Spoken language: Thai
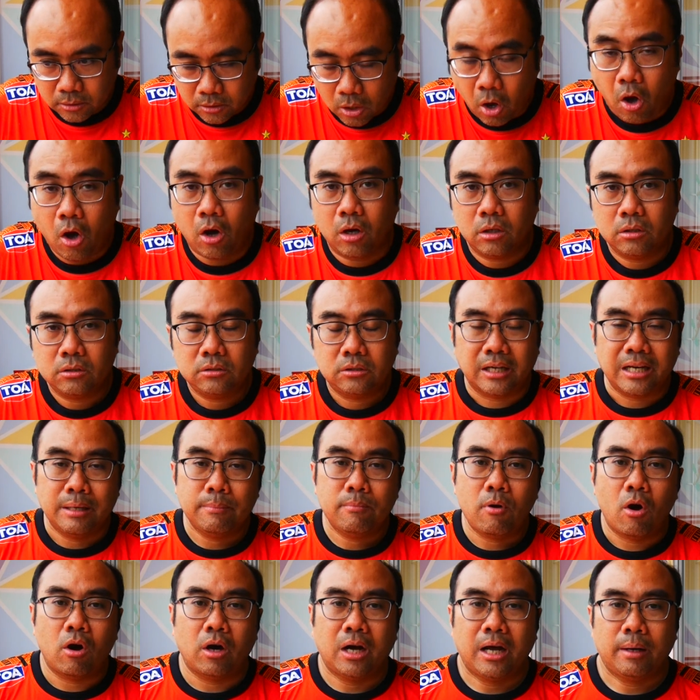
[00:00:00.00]
ก็อย่างที่
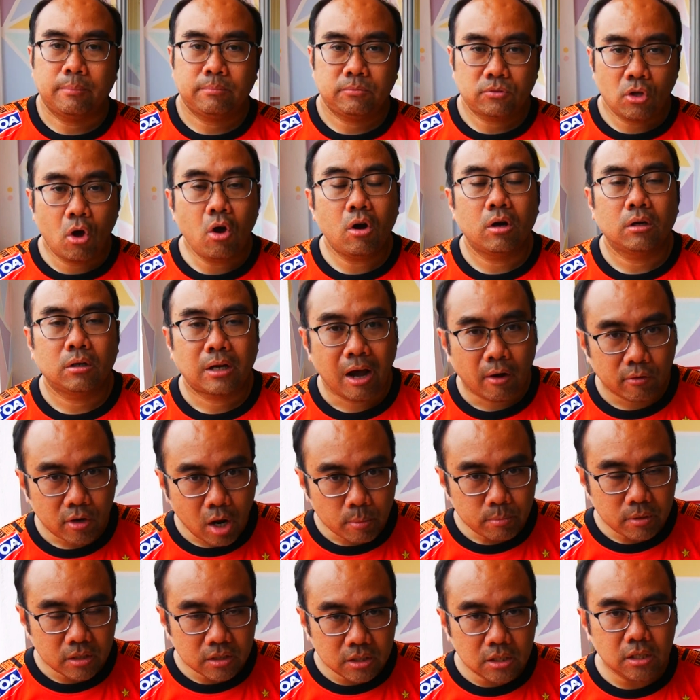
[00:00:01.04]
บอกครับ ต้องเข้ารอ
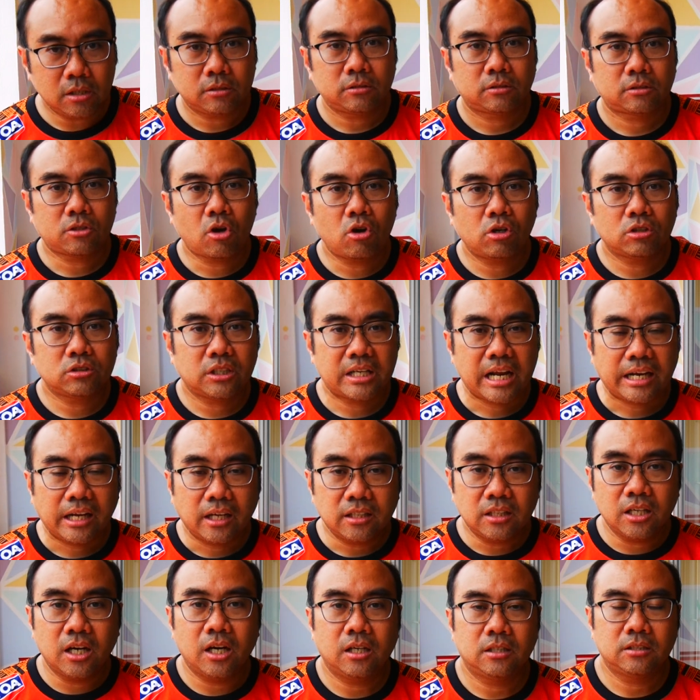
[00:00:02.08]
บลึกๆต้องชนะ
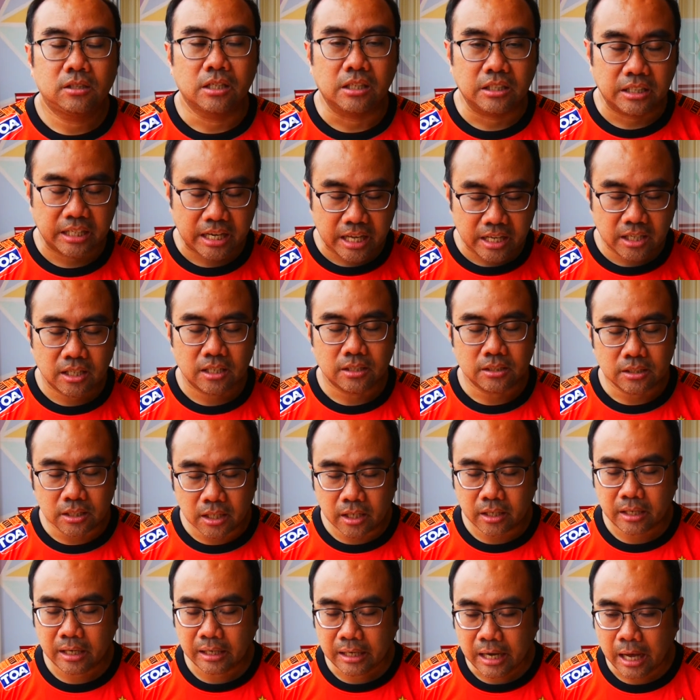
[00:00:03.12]
เยอะถึงจะได้เงินเย
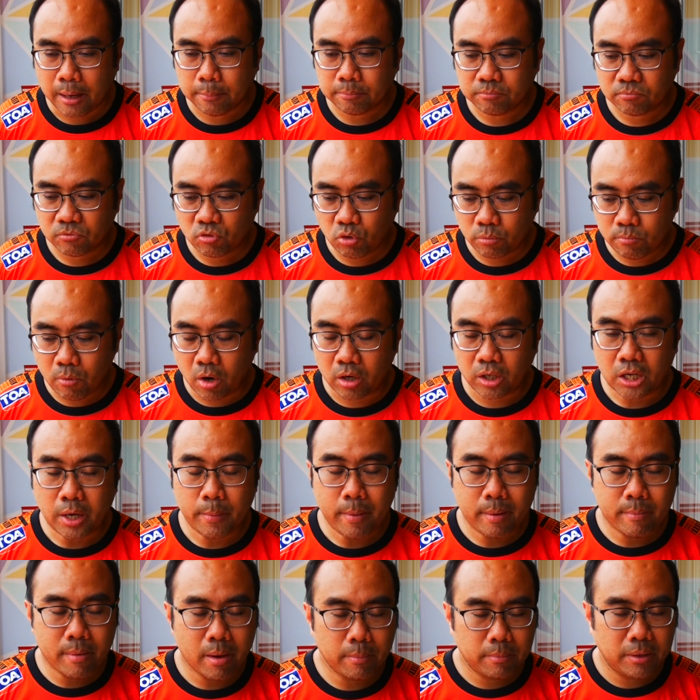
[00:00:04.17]
อะนะครับ ฟุตบอลก็
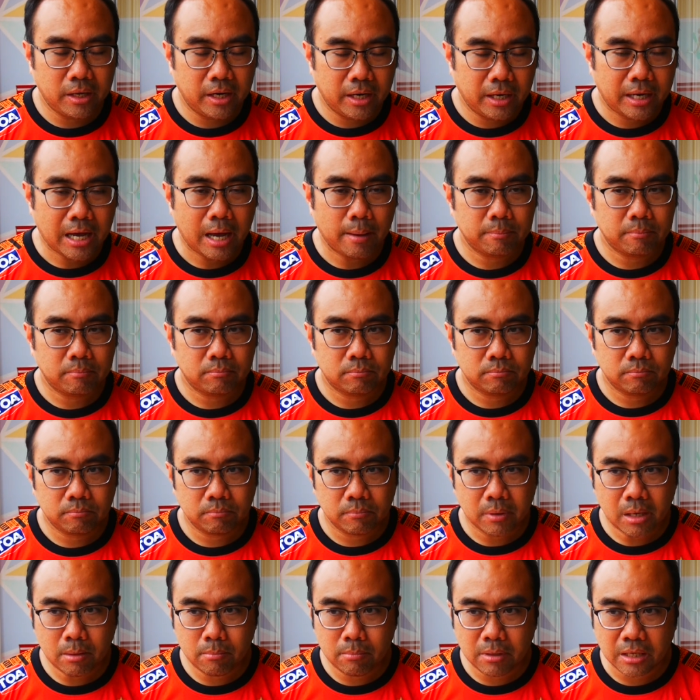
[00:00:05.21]
เป็นแบบนี้นะครับ
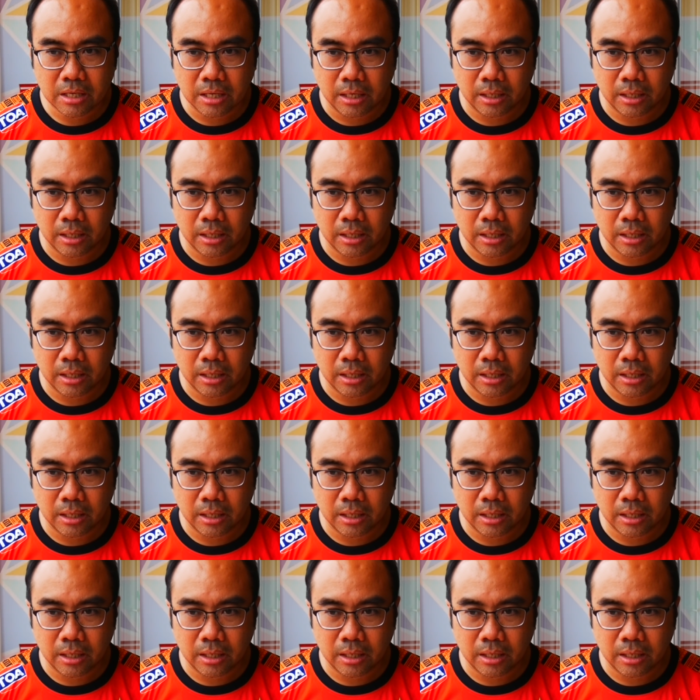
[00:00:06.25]
ไม่มี